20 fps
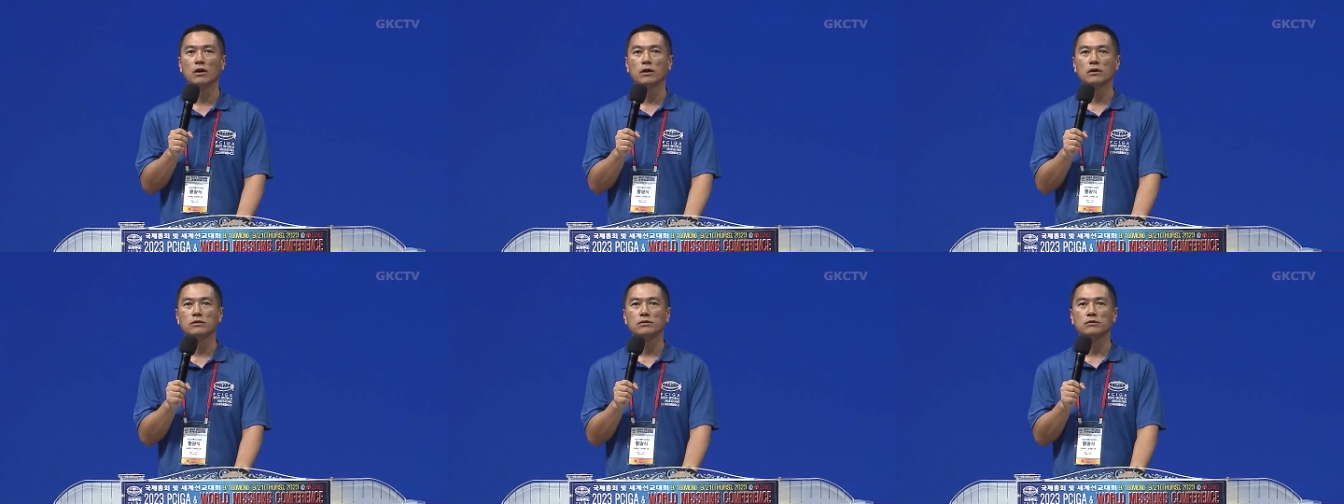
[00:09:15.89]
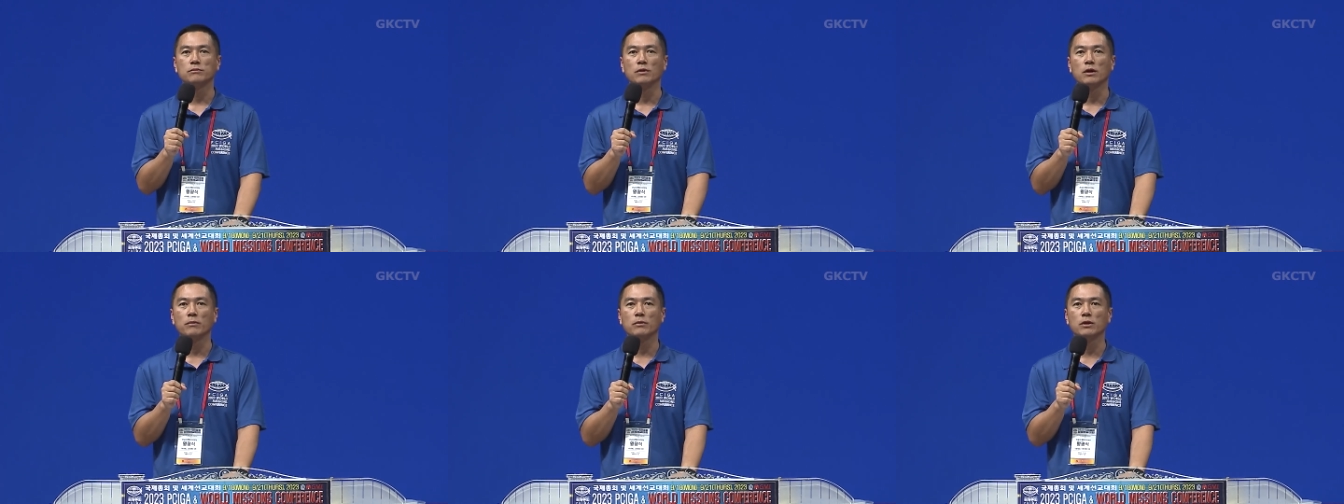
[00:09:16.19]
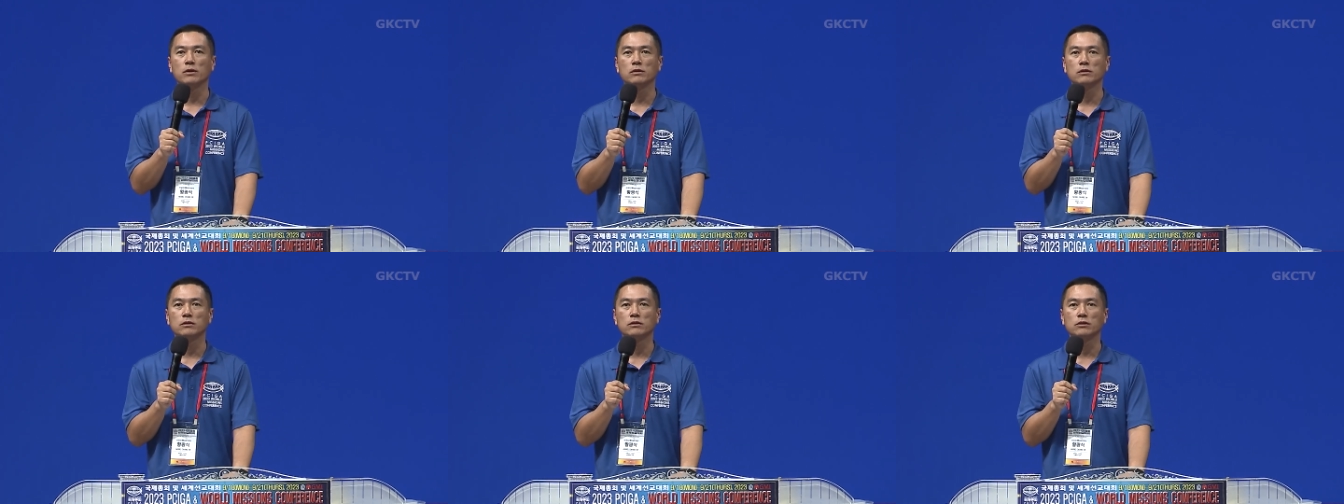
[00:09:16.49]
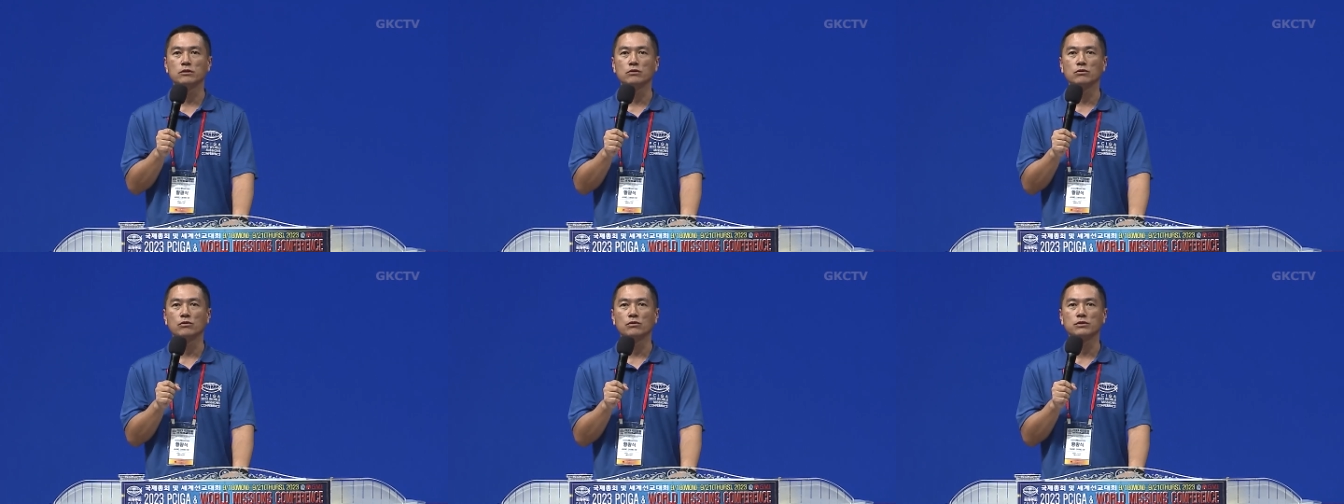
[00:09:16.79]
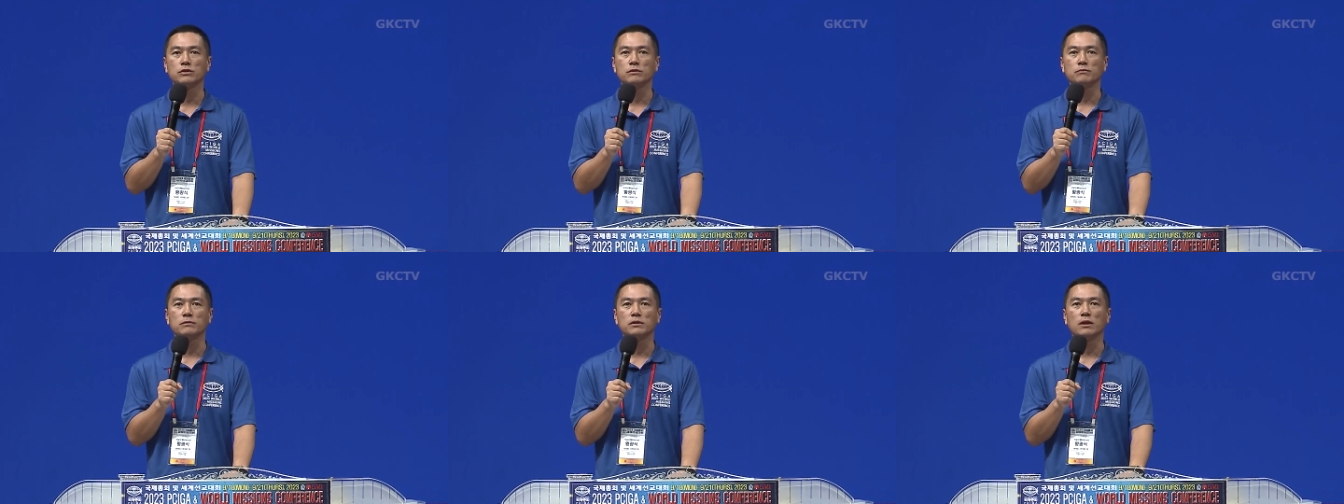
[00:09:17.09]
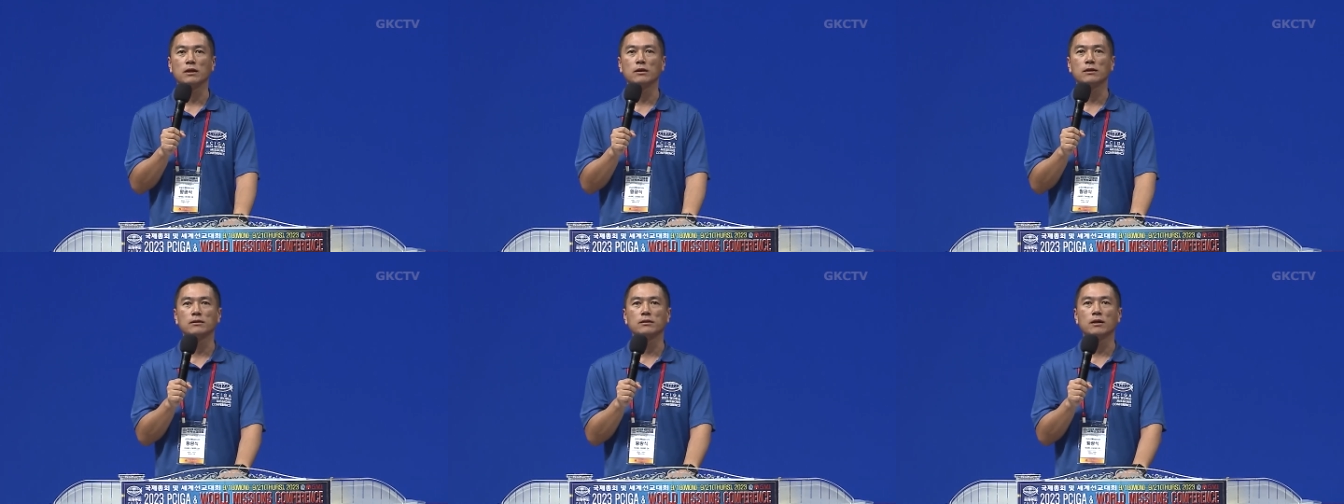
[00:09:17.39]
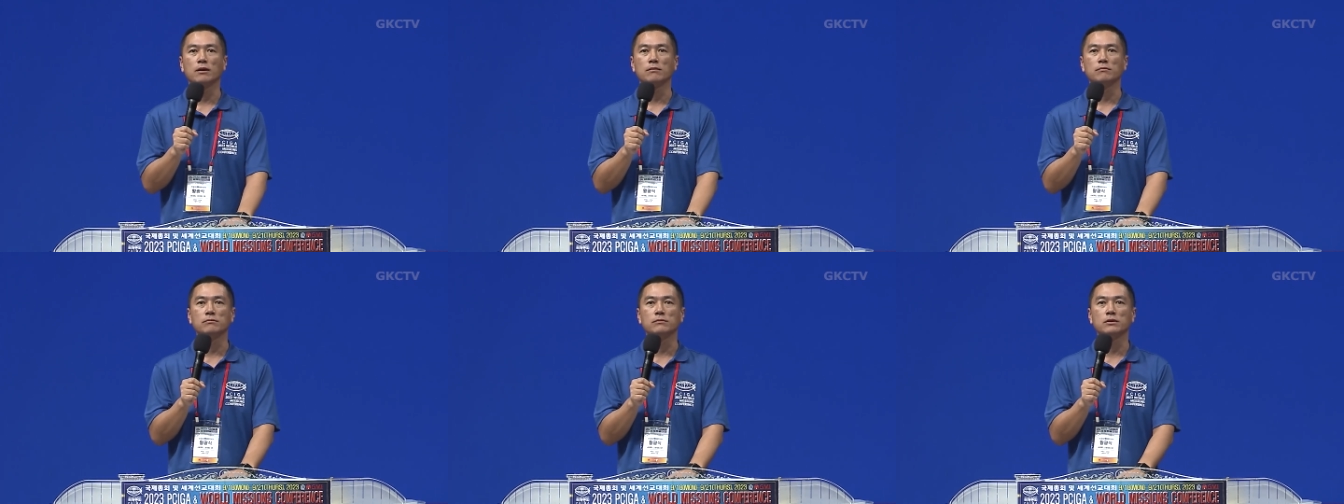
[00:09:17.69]
지금 예배를 드리고 있습니다.
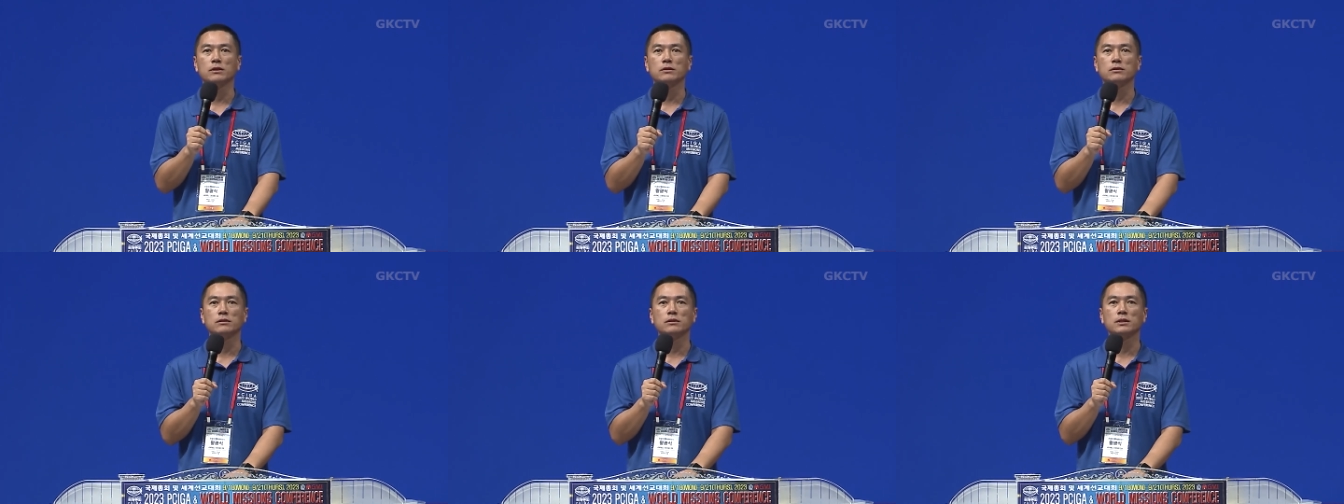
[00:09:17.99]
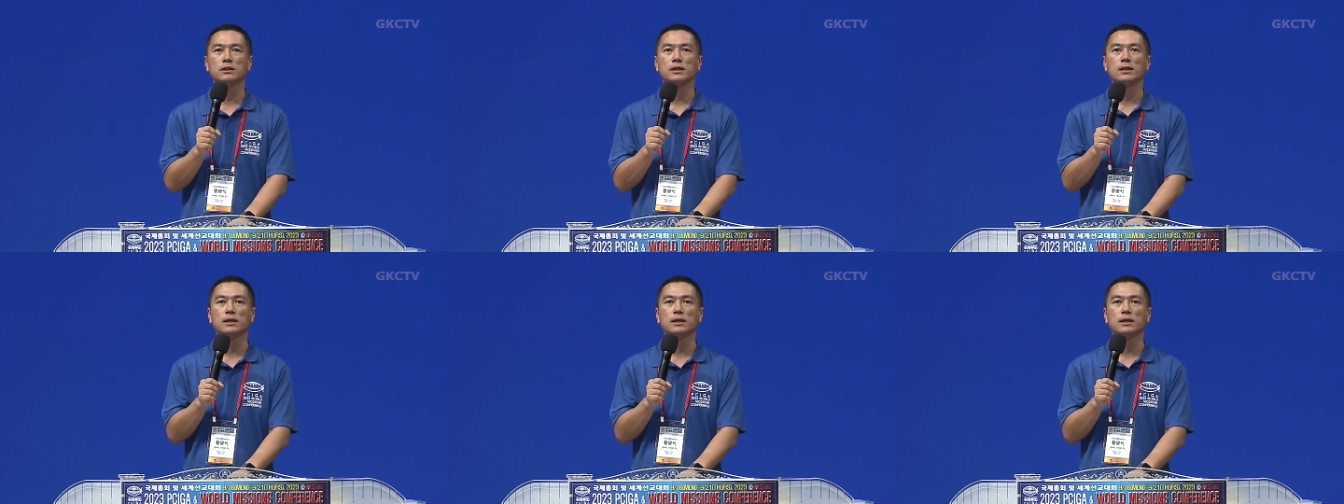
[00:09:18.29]
다음 사진.